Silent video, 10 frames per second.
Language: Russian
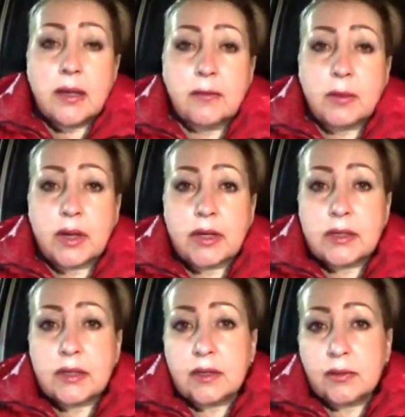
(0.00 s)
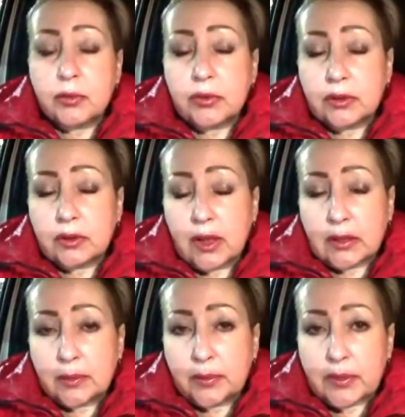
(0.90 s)
и в магазине будет
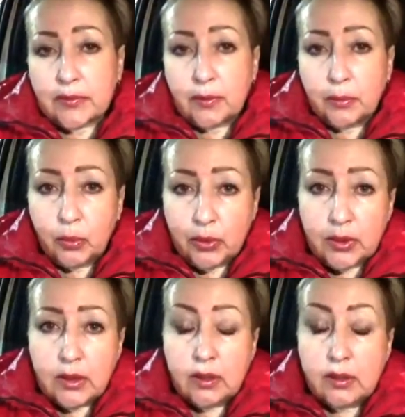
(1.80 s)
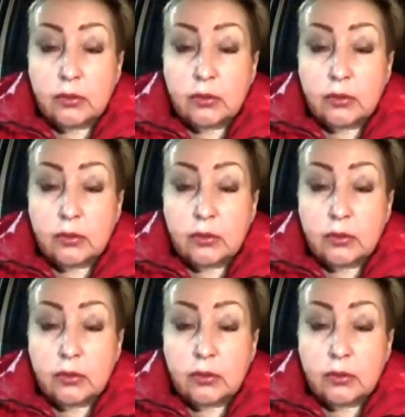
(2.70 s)
как-то посвободней.